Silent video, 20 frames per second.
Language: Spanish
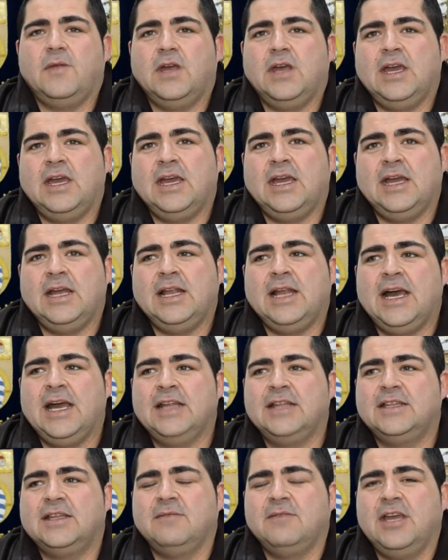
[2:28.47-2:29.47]
Eh, la
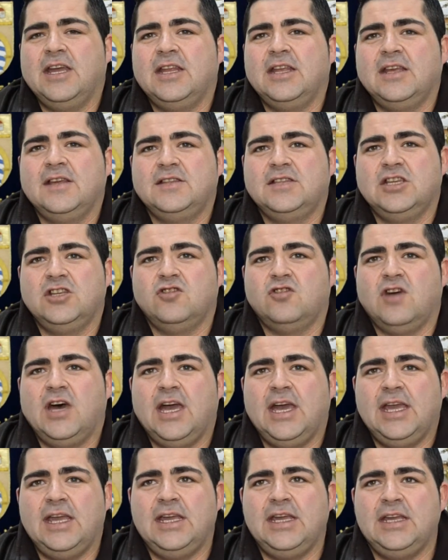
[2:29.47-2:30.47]
gente viene y si no
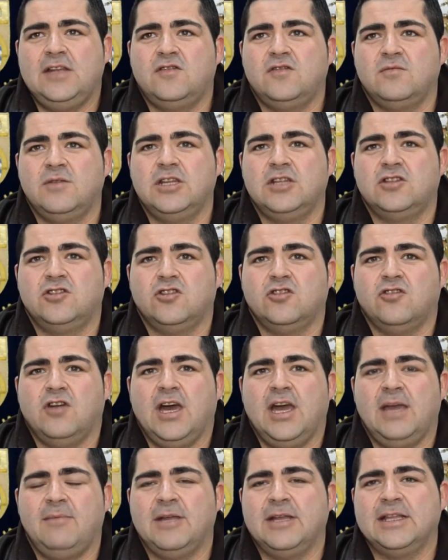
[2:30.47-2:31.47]
hay instrumento, no
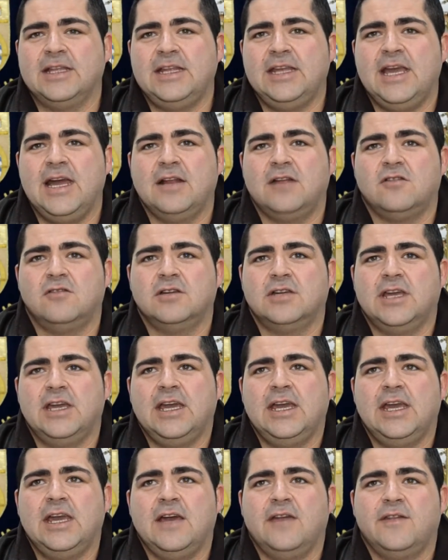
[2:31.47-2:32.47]
hay material con
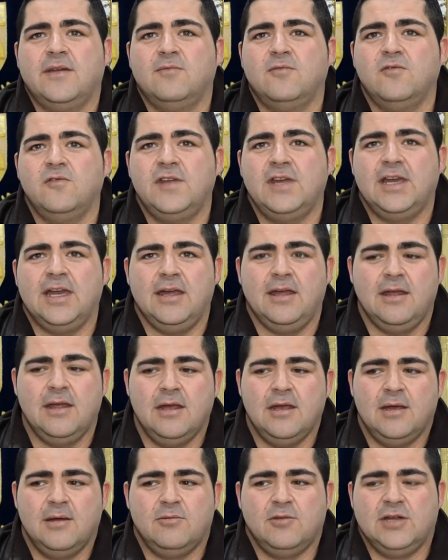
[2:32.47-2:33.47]
que hacer música,
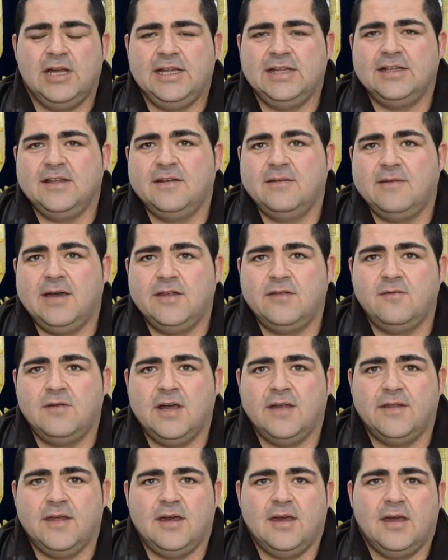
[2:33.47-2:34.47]
pues la gente se va a su
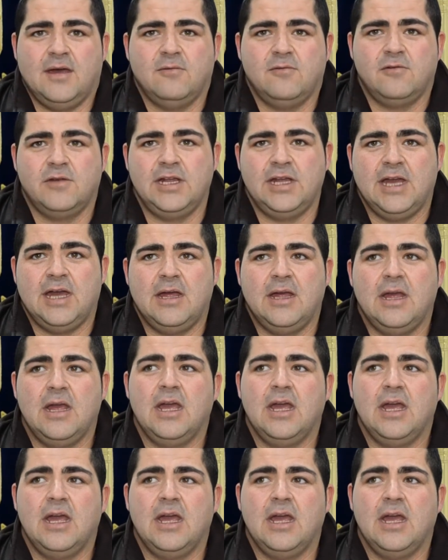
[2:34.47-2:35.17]
casa, ...aburría...